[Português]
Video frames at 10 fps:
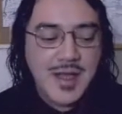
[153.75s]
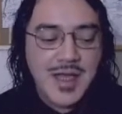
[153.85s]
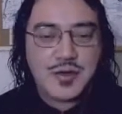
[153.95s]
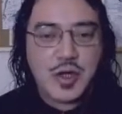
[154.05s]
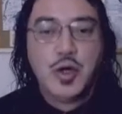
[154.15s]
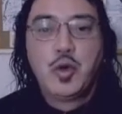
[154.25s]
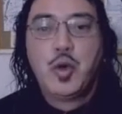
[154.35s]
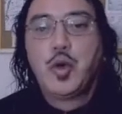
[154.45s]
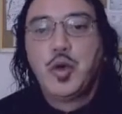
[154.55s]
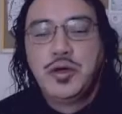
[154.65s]
Ele só não
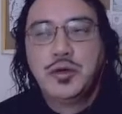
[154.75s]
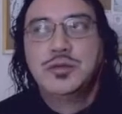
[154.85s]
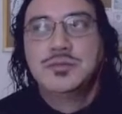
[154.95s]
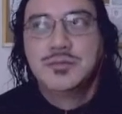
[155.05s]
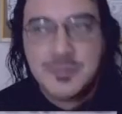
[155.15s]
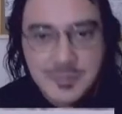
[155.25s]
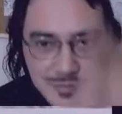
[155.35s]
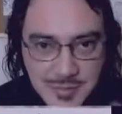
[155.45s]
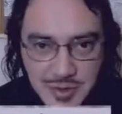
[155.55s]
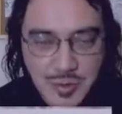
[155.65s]
concluiu,
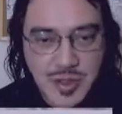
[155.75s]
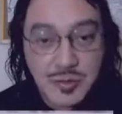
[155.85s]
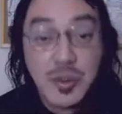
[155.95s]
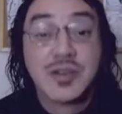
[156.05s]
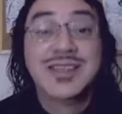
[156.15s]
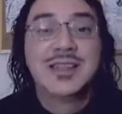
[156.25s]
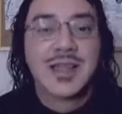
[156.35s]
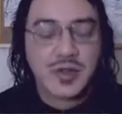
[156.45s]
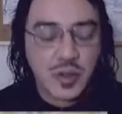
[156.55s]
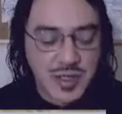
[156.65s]
isso mesmo,
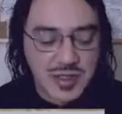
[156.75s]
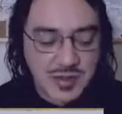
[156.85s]
1903, Copenhague,